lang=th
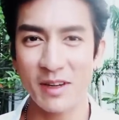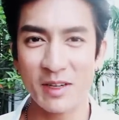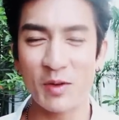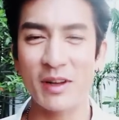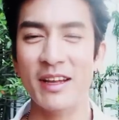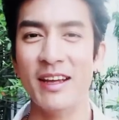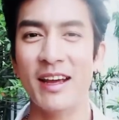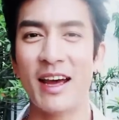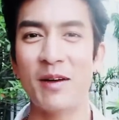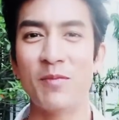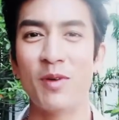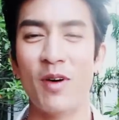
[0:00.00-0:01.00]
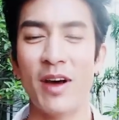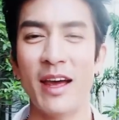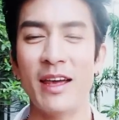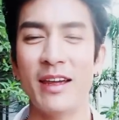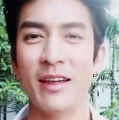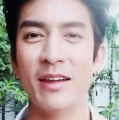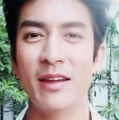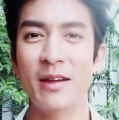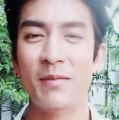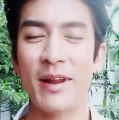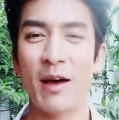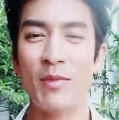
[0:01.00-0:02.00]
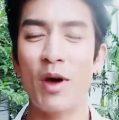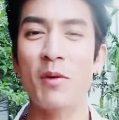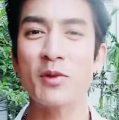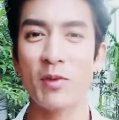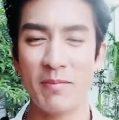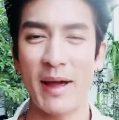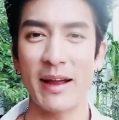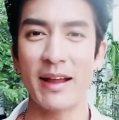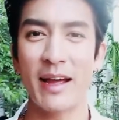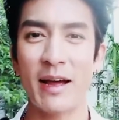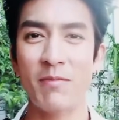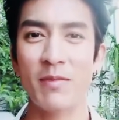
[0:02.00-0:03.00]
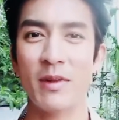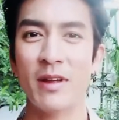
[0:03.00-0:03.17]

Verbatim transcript: สวัสดีครับขอให้แคลมีความสุขมากๆนะครับ